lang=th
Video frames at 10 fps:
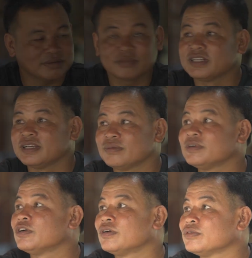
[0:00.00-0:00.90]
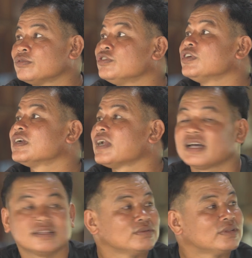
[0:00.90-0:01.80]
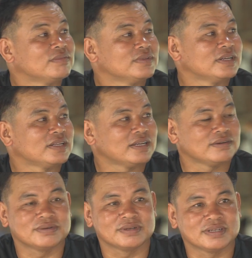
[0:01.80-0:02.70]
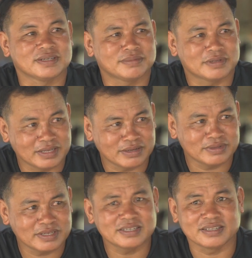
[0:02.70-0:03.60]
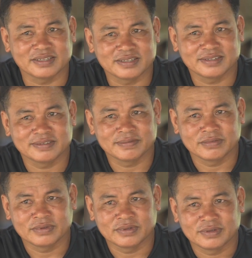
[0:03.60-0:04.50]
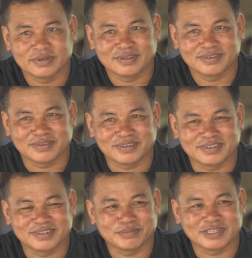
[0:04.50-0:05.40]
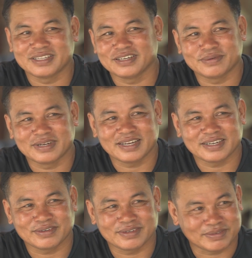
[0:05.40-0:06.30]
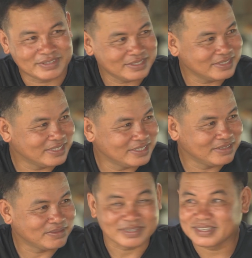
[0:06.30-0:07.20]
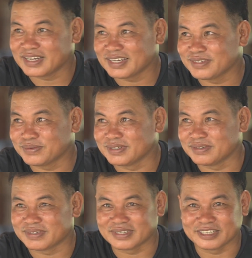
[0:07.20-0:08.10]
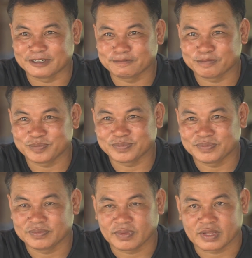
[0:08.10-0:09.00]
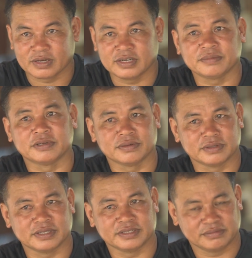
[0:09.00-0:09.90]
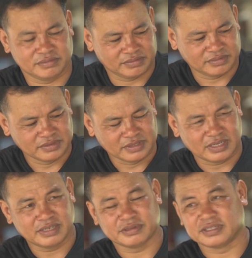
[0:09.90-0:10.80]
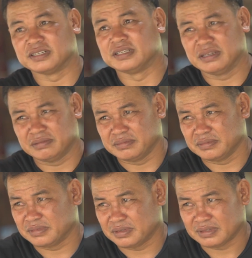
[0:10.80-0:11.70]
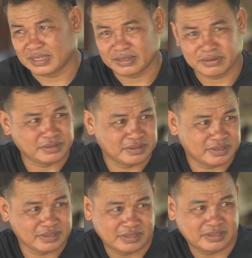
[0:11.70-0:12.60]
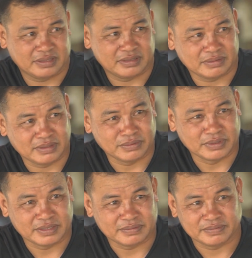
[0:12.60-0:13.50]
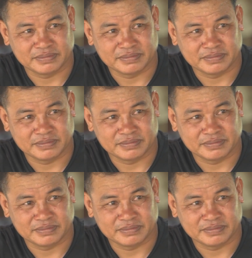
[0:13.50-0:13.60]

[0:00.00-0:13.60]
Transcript: นี่ก็มาเที่ยวพี่น้องอยู่นี่นะอยู่ตำน่ยไร่ผลนี่ก็มาเที่ยวเฉยพอมาเที่ยวมาห้าเข้าเราก็เออทีนี้มันก็น่าอยู่ดีมันนี่ก็เลยมาอยู่นี้ก็เลยมาซื้อเนี่ยต้องร้ายก่อนก็มาอยู่นี่